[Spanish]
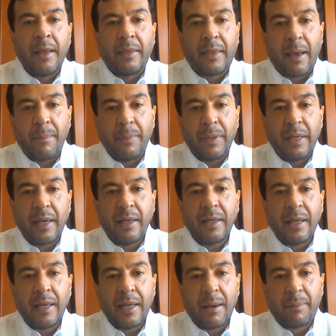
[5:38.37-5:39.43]
También
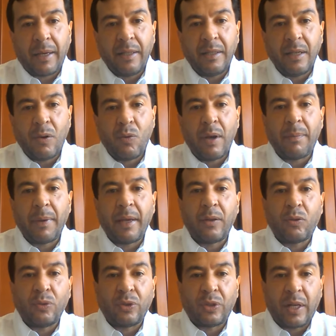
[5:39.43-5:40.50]
en la página web
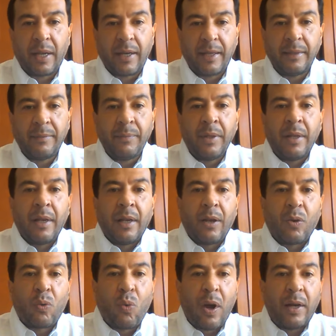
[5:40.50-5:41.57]
encontrarán
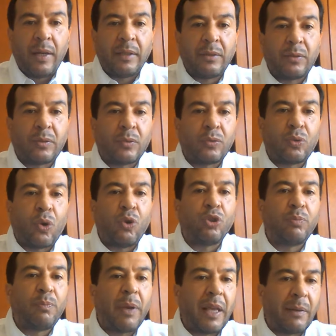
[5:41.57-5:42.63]
cuáles son
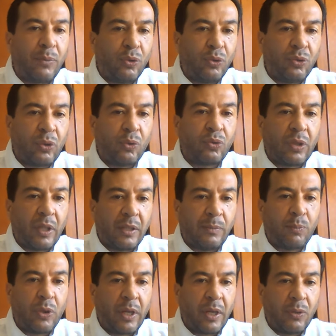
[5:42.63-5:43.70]
los verbos que ustedes
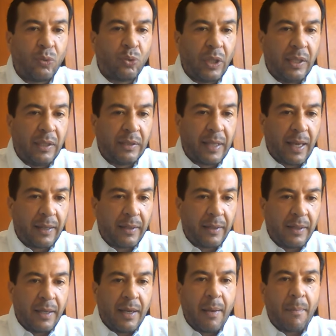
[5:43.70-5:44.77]
pudieran utilizar
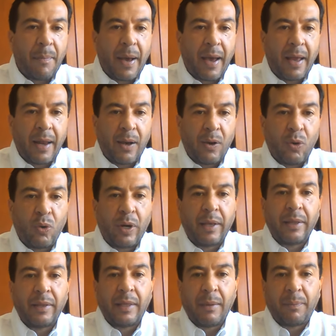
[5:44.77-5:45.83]
a la hora
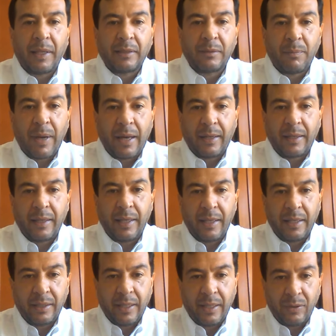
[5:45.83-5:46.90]
de plasmar
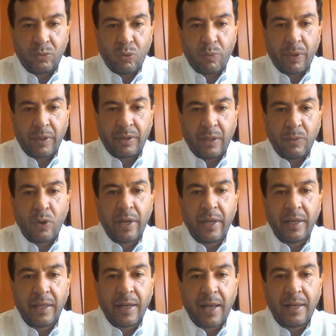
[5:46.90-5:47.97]
eh, su objetivo
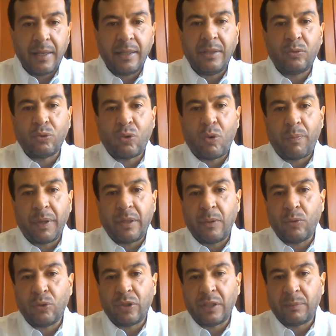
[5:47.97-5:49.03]
general y sus
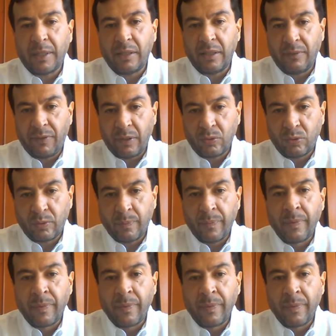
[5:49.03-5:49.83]
objetivos específicos.